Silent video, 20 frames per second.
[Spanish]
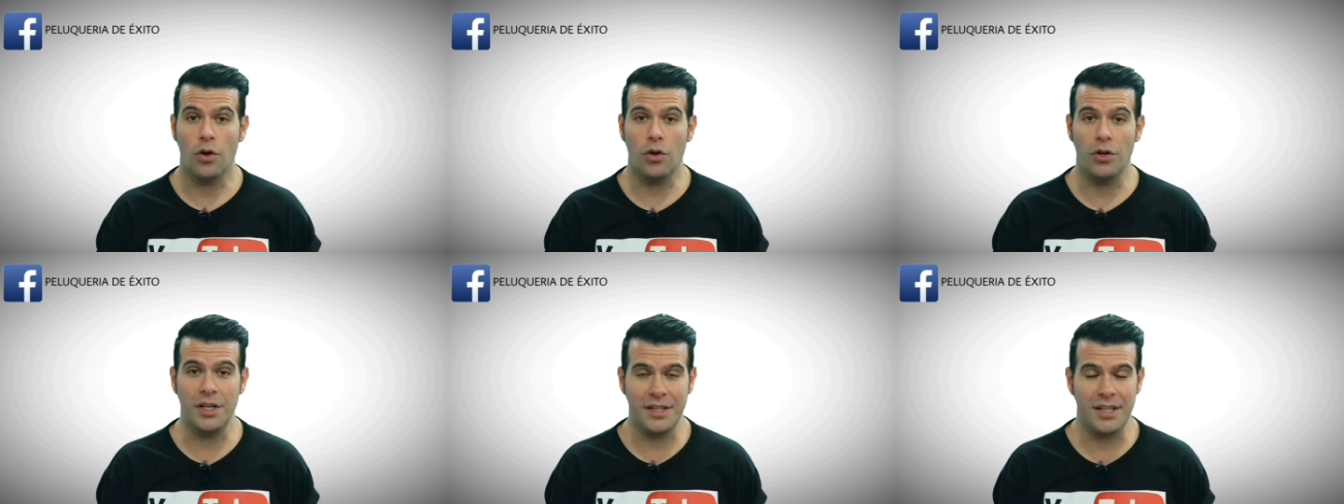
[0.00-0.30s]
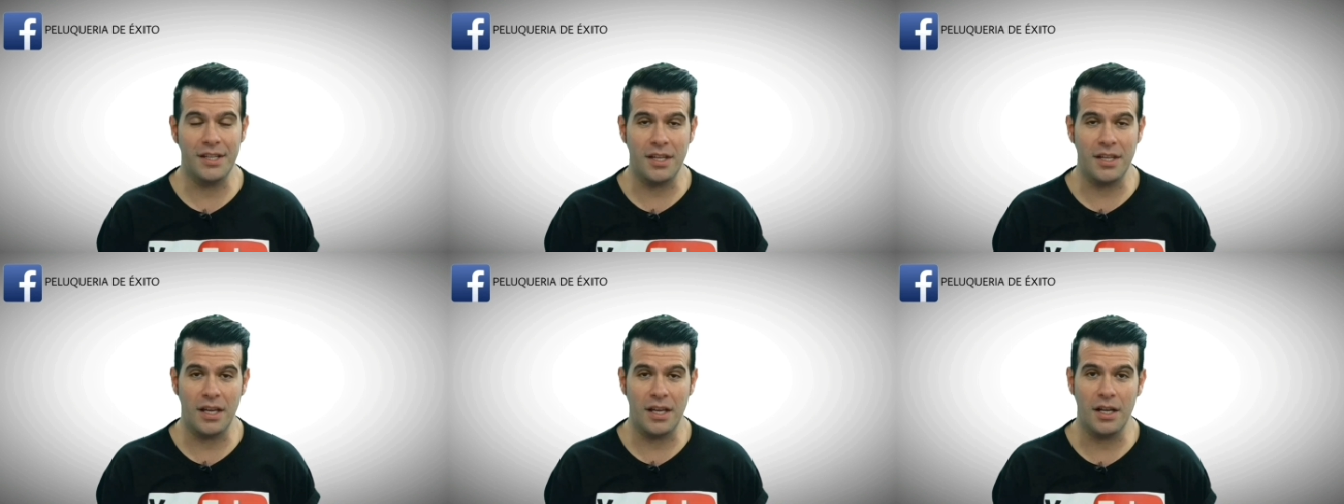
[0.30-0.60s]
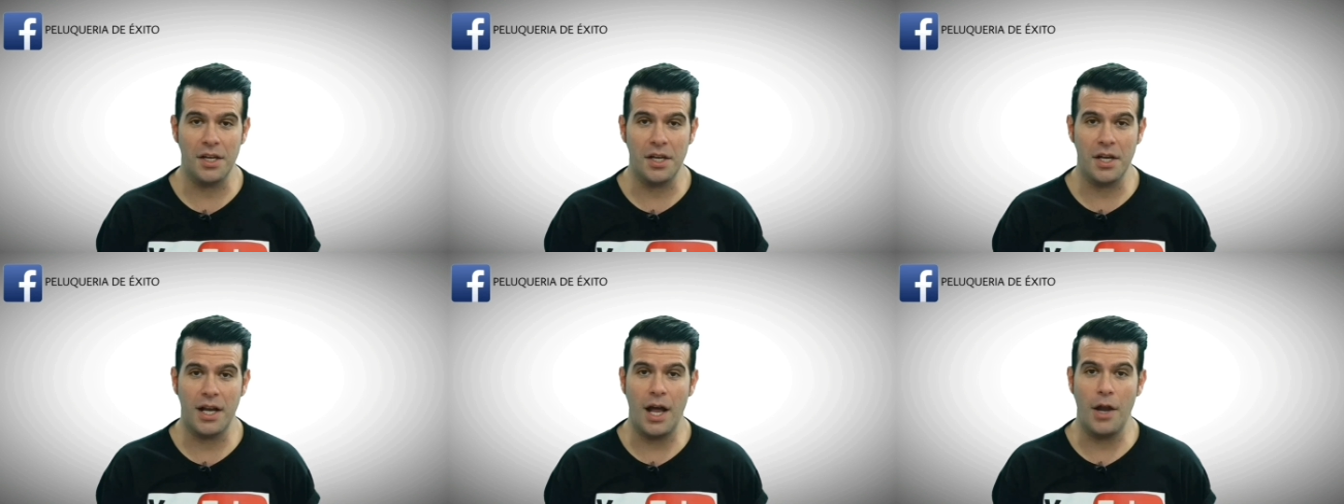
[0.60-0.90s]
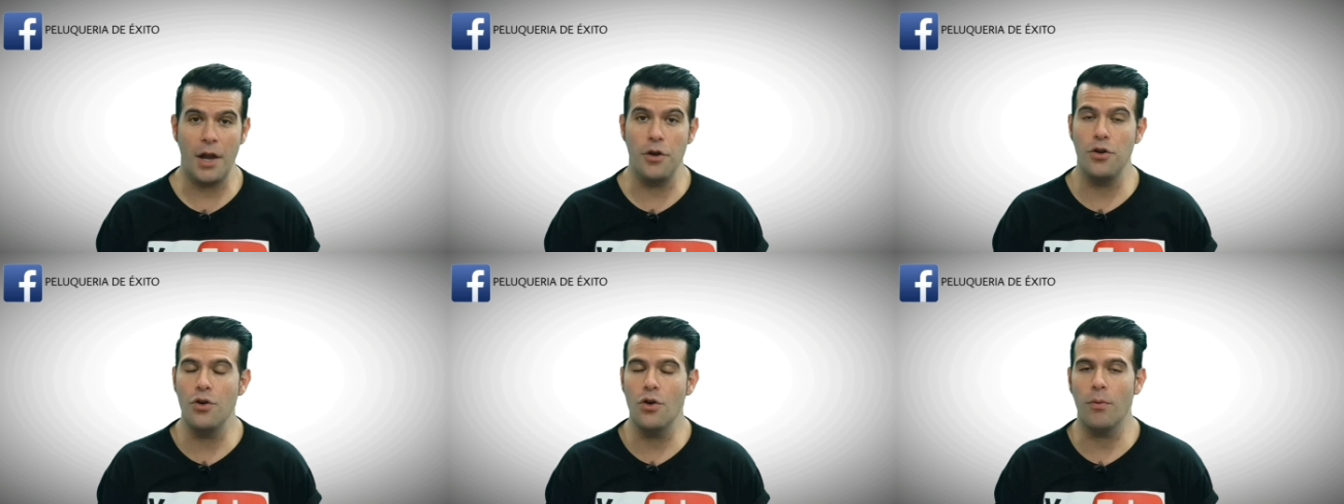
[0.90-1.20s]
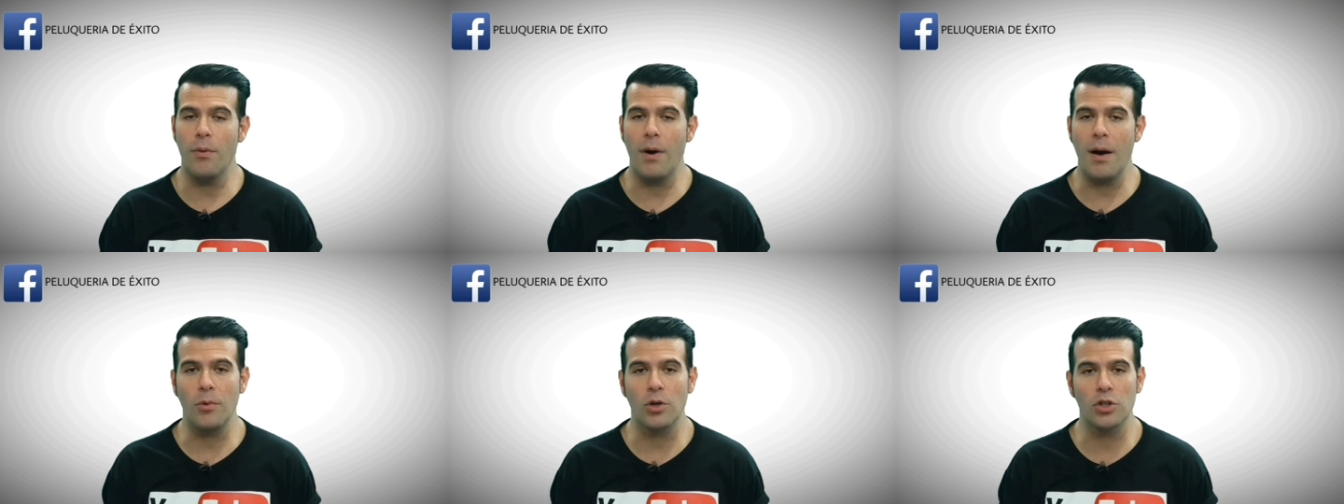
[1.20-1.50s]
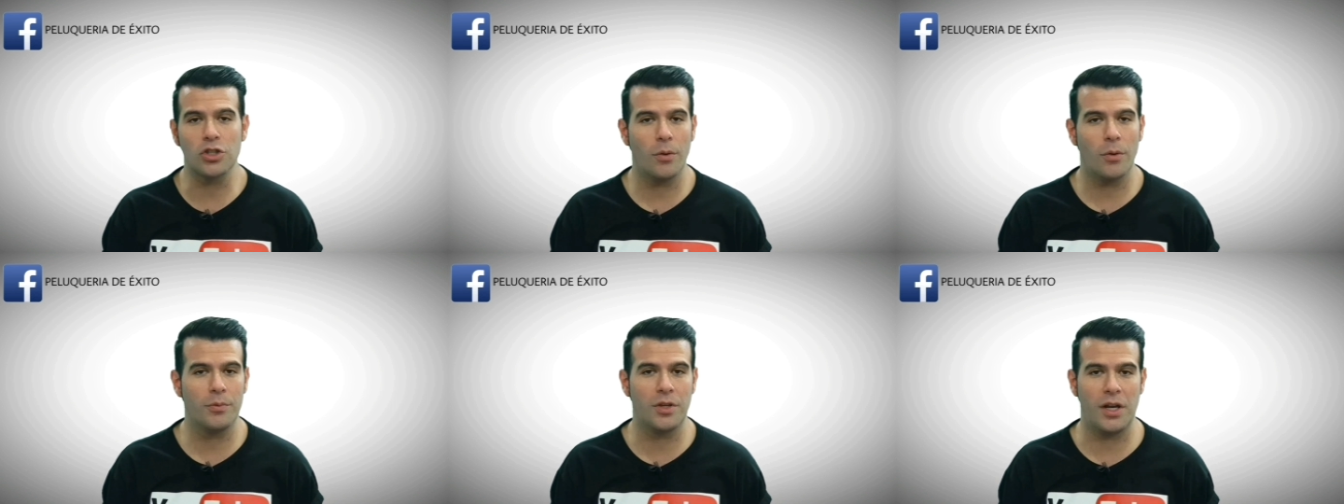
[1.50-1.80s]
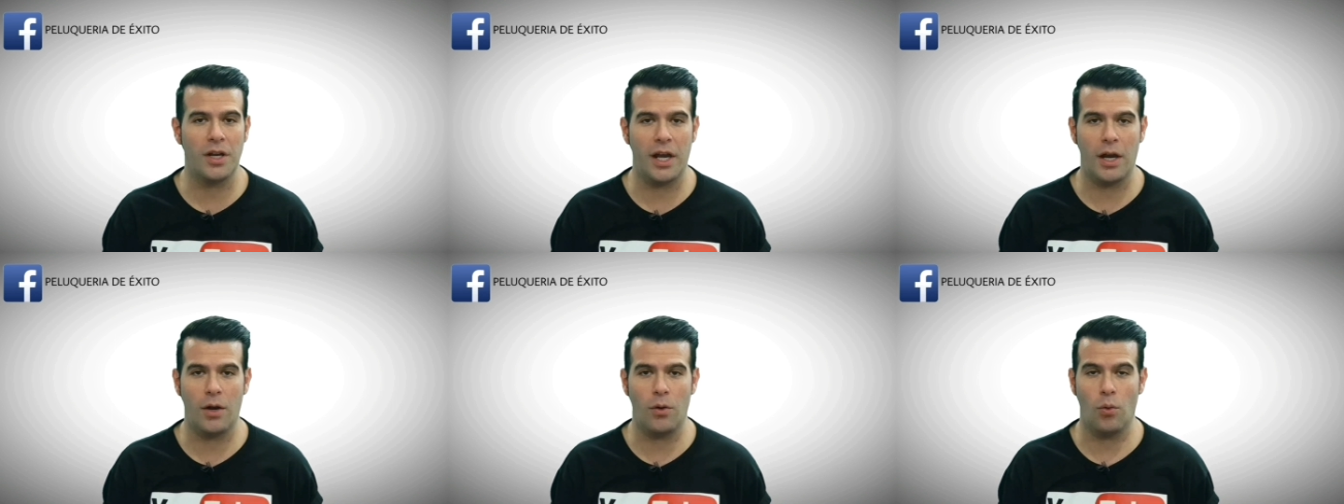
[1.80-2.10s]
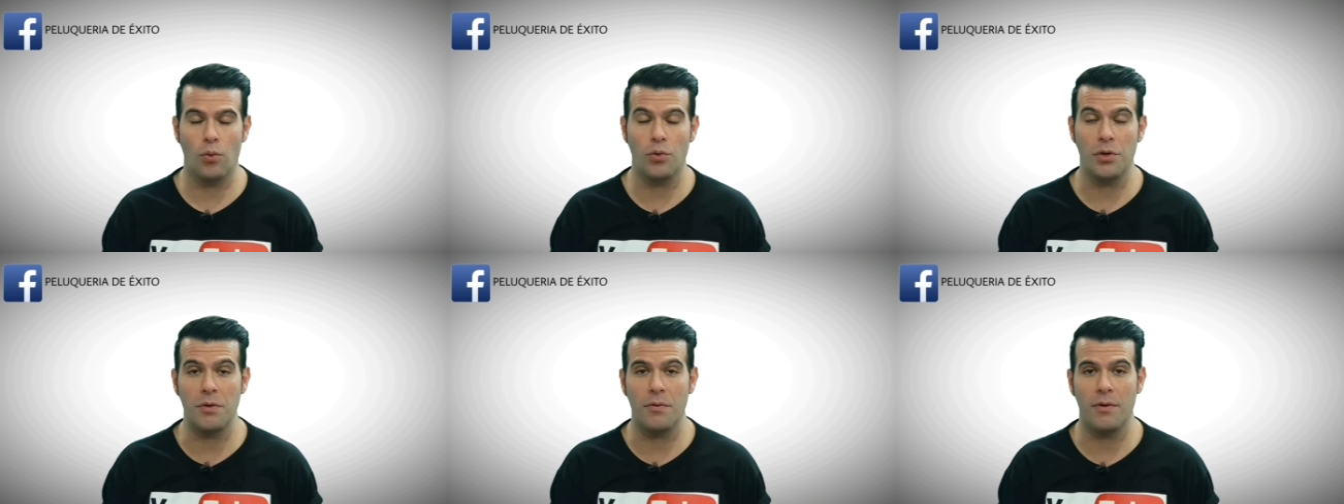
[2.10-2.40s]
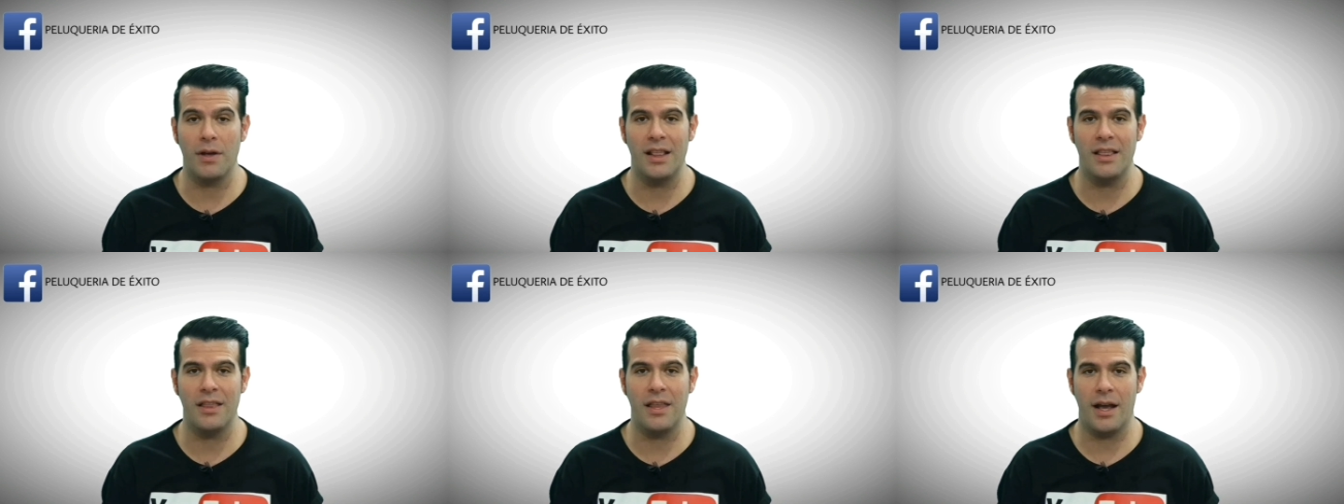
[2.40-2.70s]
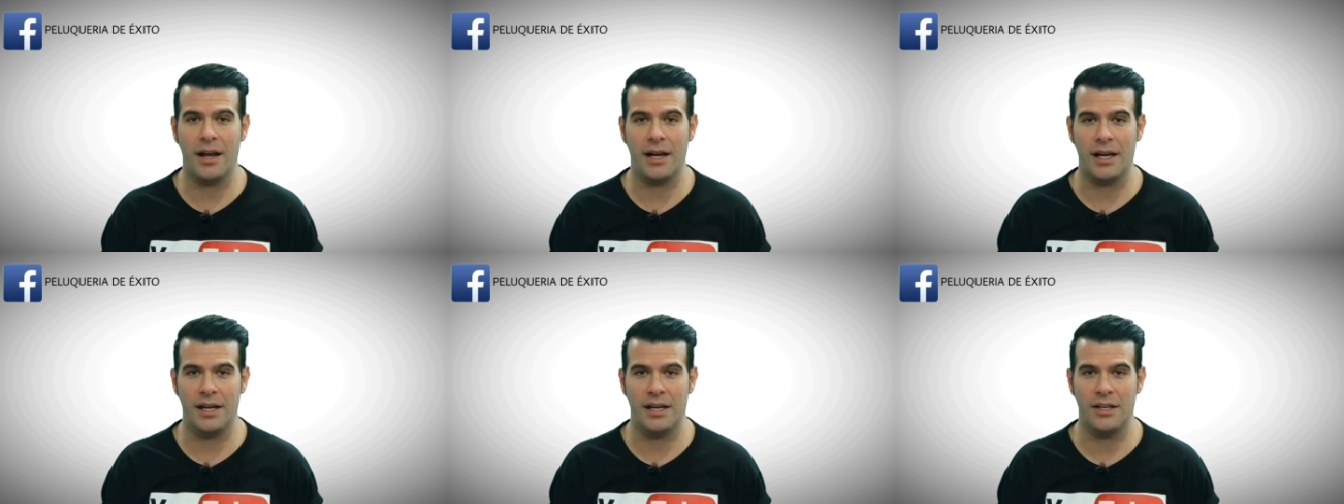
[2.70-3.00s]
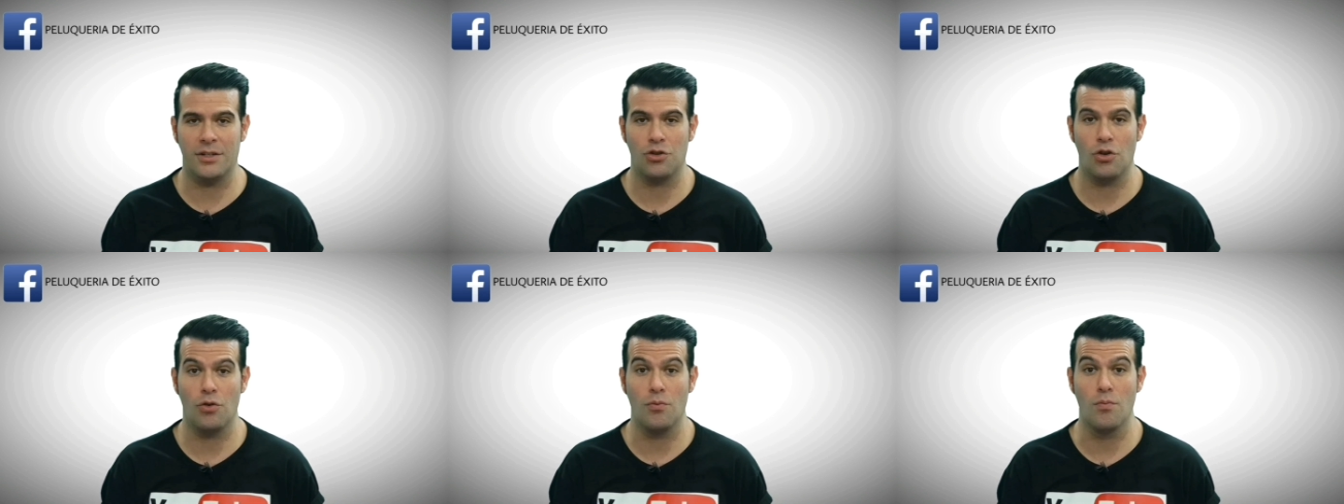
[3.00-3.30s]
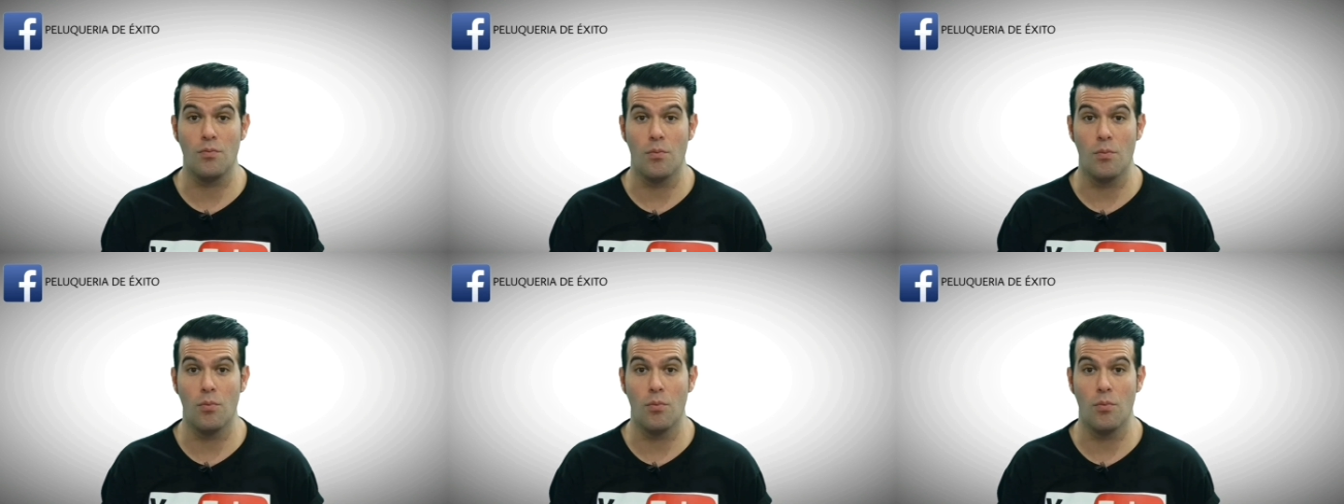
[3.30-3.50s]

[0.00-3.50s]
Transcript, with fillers: Con esta técnica no vamos a obtener un nivel de aclaración